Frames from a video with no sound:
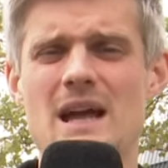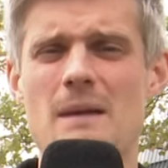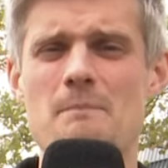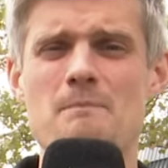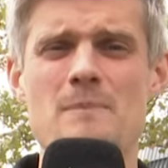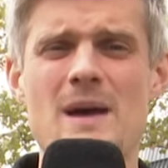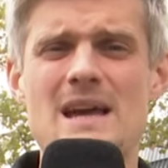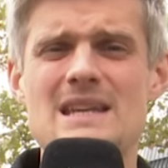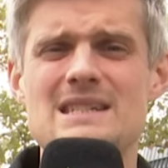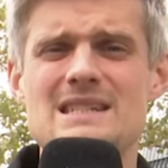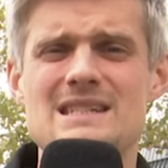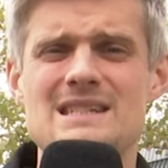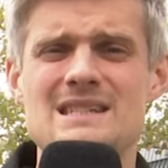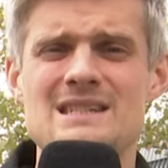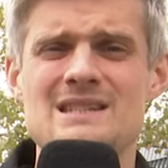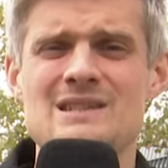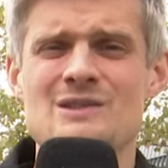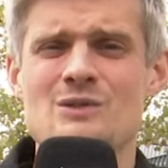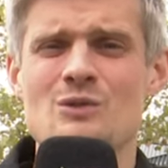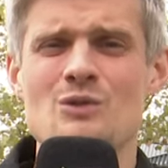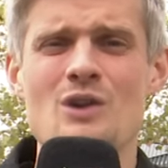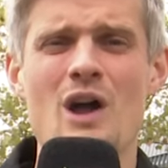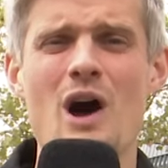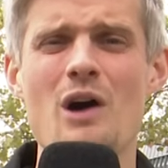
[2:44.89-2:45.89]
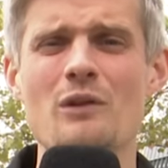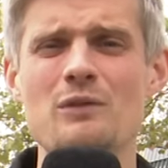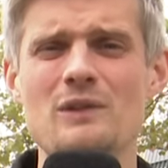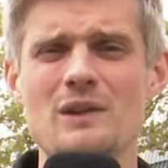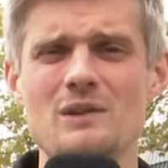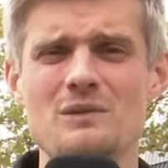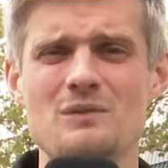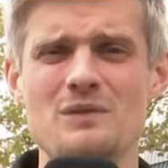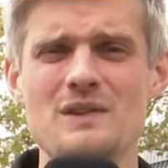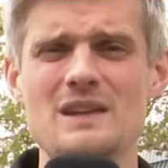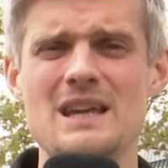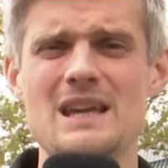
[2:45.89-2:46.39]
Am besten so ein
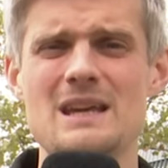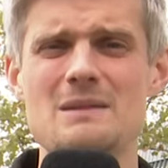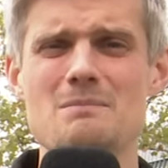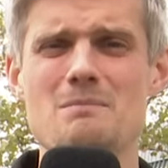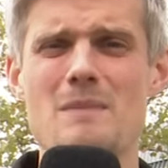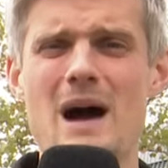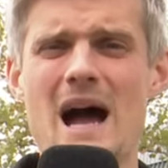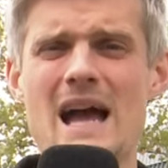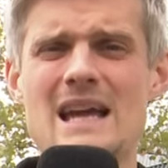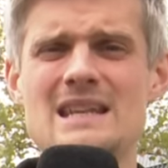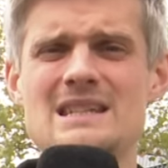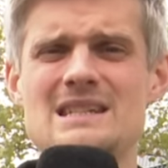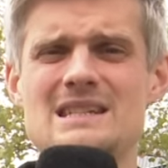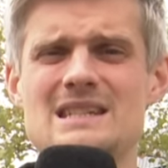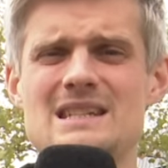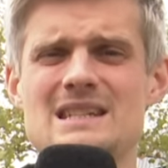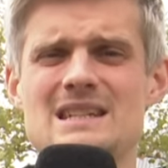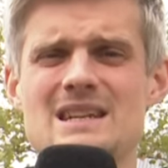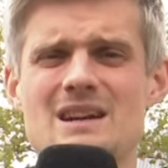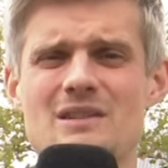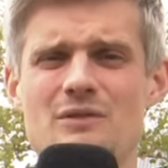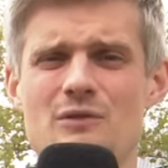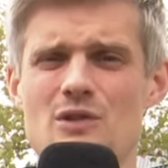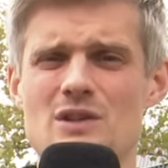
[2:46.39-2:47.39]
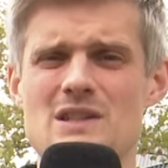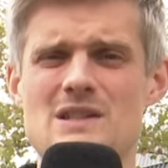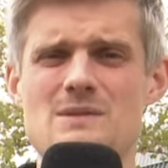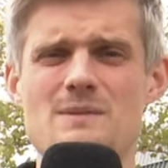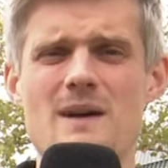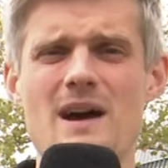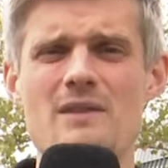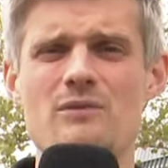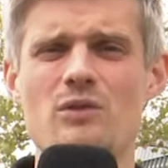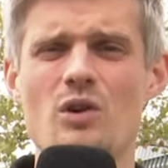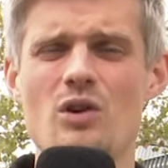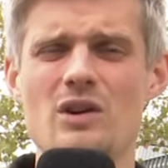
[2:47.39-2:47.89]
Auftritt wie gegen Mainz hier vor
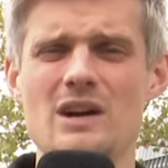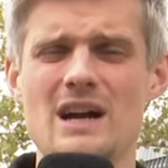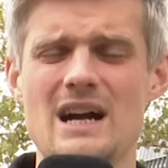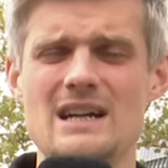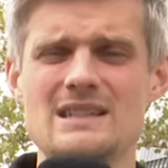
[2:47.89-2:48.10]
zwei Wochen,